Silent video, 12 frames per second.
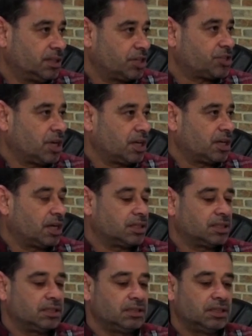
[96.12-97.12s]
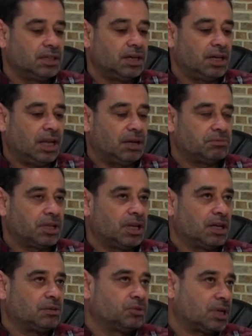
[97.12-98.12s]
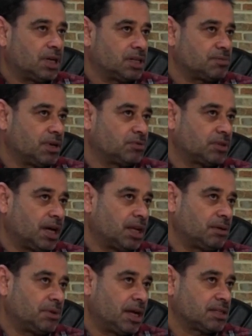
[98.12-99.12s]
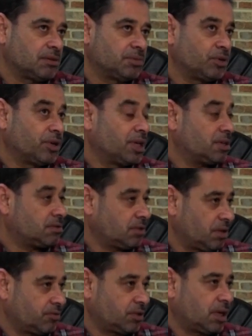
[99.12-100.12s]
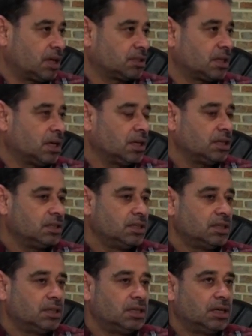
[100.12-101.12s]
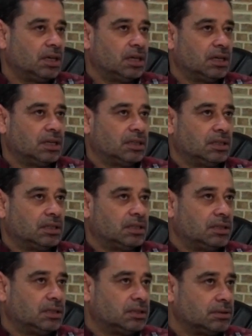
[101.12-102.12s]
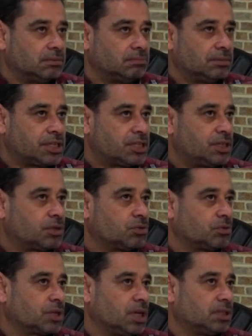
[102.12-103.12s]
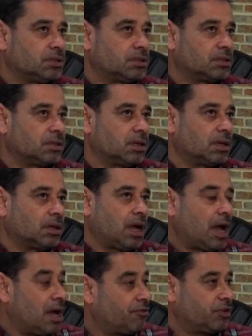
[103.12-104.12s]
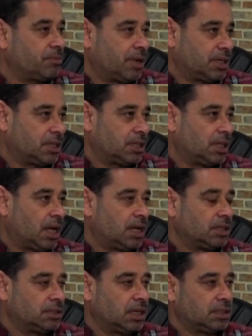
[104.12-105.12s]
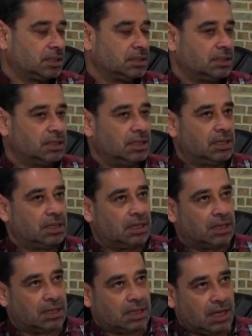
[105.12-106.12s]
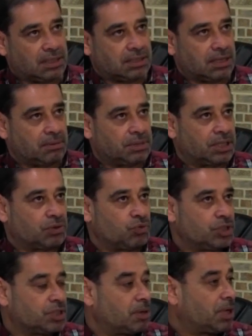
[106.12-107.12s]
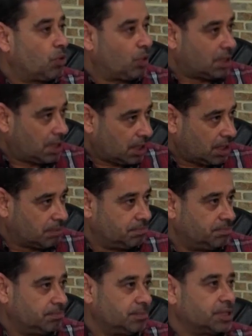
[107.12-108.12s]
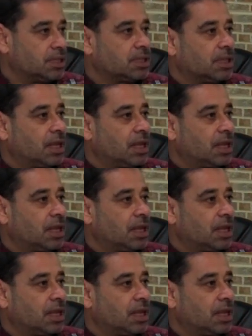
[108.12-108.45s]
نشأ يعني الحمد لله الأمور الله سبحانه وتعالى بحسب نواياه الصافية أعطاه آه، مسيرته كانت حافلة مع نادي العهد يعني خاصة بتتويجنا بأول لقب بسنه